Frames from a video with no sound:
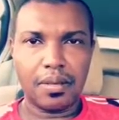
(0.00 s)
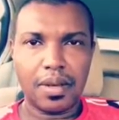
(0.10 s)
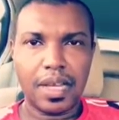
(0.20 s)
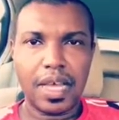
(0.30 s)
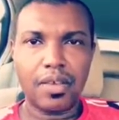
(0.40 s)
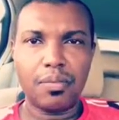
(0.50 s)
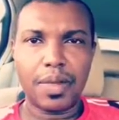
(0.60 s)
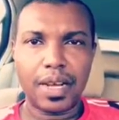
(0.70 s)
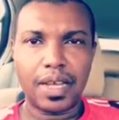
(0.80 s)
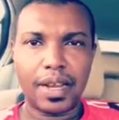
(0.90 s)
لا
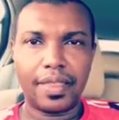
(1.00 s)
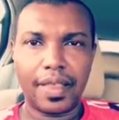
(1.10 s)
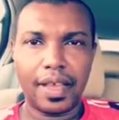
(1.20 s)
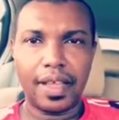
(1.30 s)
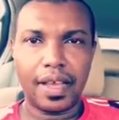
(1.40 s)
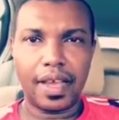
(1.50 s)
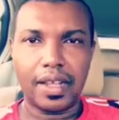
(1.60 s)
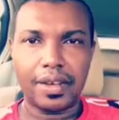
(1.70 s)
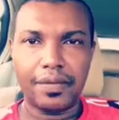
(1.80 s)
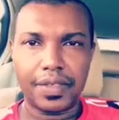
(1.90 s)
يمكن أرضاها على
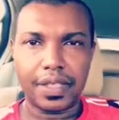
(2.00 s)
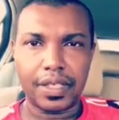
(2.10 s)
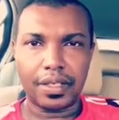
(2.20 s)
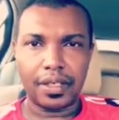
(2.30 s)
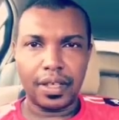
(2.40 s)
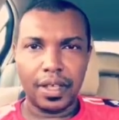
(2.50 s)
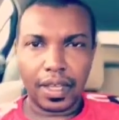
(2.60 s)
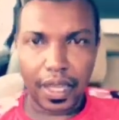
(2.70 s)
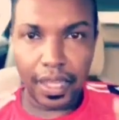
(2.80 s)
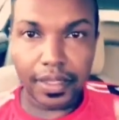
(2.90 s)
نفسي
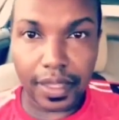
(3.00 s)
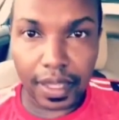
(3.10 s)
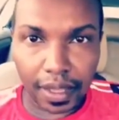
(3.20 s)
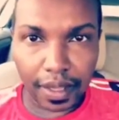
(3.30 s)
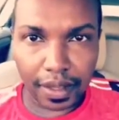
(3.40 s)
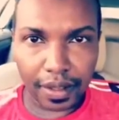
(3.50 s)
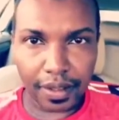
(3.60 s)
حدك